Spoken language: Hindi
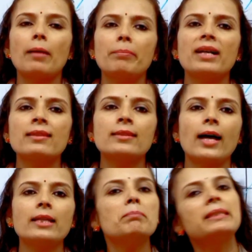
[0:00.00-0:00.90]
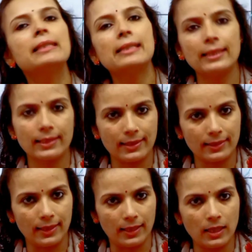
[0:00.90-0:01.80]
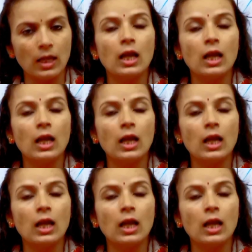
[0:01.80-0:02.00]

अपना साइन बदलते रहते हैं